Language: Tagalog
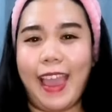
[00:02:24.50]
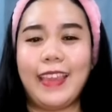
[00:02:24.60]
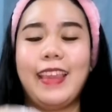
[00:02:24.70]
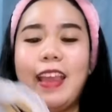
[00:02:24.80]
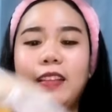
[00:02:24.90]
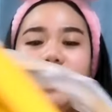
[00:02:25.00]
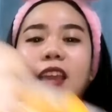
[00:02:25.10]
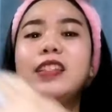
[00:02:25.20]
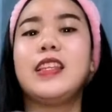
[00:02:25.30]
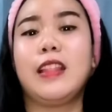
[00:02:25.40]
Ayan.
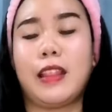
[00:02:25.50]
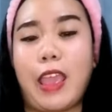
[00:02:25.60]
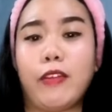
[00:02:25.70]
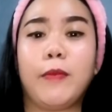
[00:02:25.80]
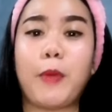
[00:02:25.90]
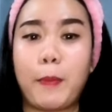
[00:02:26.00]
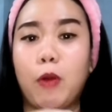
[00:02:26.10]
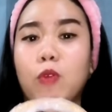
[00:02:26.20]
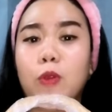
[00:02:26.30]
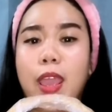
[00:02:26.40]
Guys, hindi tayo
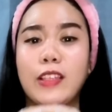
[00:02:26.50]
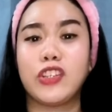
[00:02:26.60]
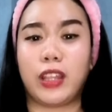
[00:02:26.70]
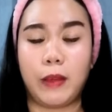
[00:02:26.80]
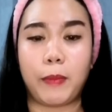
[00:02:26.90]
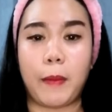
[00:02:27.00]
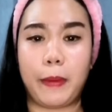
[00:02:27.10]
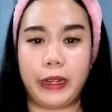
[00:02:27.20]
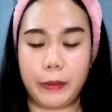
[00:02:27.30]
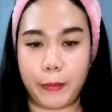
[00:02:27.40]
nagpapakulay at saka
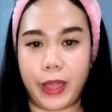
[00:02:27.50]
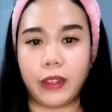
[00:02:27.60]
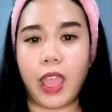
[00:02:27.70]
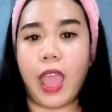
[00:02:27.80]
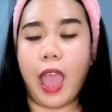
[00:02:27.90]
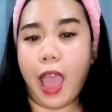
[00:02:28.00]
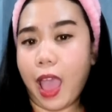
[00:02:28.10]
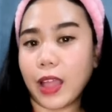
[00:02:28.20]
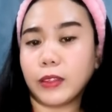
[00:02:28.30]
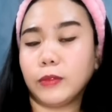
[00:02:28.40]
pagpariban.
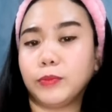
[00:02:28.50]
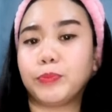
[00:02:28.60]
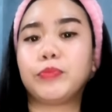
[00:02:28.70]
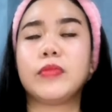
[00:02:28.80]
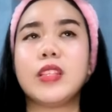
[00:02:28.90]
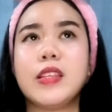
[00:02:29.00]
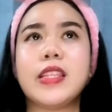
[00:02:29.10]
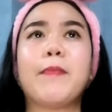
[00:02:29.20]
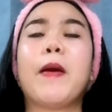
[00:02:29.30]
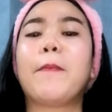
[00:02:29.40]
At
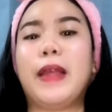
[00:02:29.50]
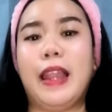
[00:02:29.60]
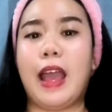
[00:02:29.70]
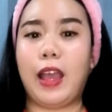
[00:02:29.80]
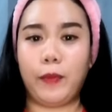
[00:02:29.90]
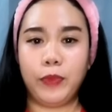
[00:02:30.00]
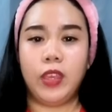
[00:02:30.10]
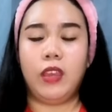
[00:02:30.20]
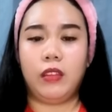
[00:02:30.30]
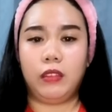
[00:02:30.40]
isa pang pala,
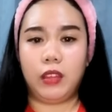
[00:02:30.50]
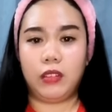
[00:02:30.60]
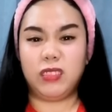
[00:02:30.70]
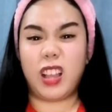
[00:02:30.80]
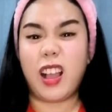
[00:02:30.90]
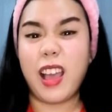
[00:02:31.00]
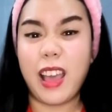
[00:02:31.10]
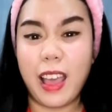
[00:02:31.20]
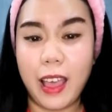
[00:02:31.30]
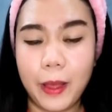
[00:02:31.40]
ng
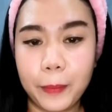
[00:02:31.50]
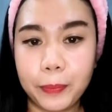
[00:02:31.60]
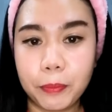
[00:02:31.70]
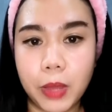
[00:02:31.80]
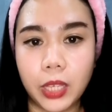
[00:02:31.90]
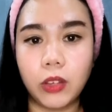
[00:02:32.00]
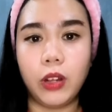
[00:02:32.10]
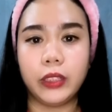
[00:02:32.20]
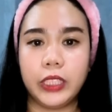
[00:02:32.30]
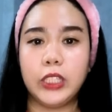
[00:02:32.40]
kaka bagyo
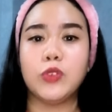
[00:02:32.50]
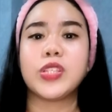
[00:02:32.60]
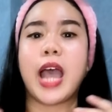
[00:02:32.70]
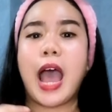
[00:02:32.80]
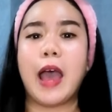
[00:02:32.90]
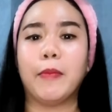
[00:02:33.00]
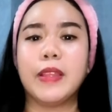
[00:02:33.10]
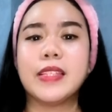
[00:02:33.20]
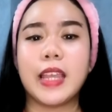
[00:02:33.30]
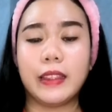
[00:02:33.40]
lang dito sa
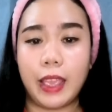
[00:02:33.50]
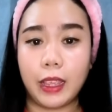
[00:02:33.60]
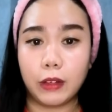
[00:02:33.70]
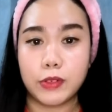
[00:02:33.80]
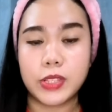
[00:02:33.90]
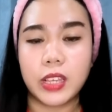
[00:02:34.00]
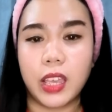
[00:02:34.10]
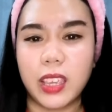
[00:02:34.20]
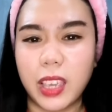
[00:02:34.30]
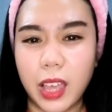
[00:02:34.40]
amin sa Negros.
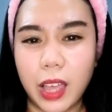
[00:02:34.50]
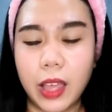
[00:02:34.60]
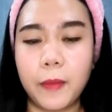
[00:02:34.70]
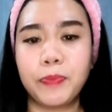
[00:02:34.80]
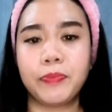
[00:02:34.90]
Kaya,